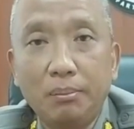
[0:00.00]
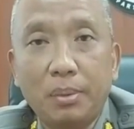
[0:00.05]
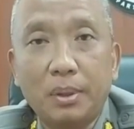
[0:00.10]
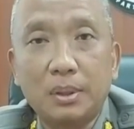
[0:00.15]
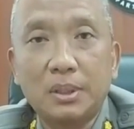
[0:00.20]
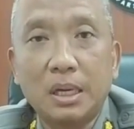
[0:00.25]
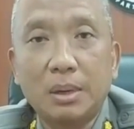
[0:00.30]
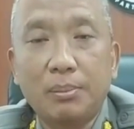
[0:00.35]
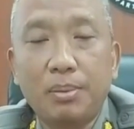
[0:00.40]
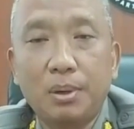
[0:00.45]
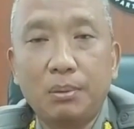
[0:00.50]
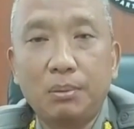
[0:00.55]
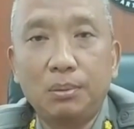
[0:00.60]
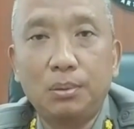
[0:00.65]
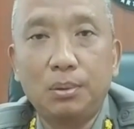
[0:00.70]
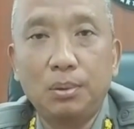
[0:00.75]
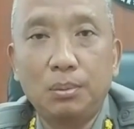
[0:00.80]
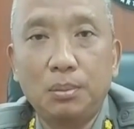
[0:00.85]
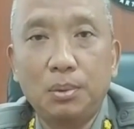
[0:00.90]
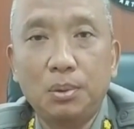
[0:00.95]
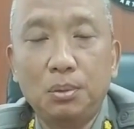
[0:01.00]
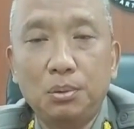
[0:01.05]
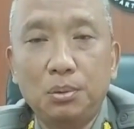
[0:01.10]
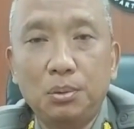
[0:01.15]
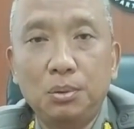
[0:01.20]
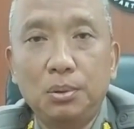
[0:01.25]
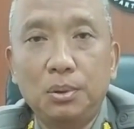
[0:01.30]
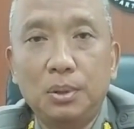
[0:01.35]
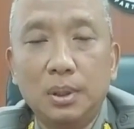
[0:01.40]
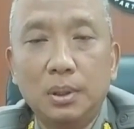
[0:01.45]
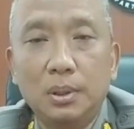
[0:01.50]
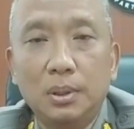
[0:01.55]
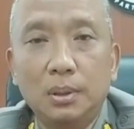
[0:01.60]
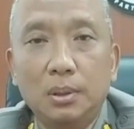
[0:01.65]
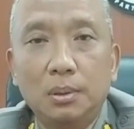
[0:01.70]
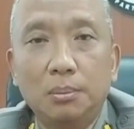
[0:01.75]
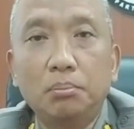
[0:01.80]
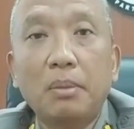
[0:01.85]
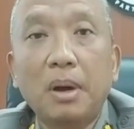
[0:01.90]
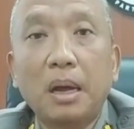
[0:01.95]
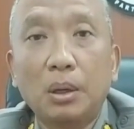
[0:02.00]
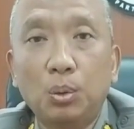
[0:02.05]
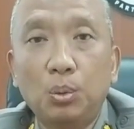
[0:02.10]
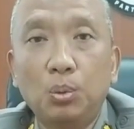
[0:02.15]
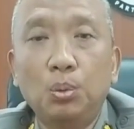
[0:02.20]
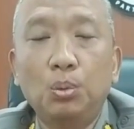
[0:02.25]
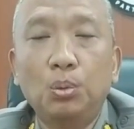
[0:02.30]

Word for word: persiapan untuk menuju ke Palu.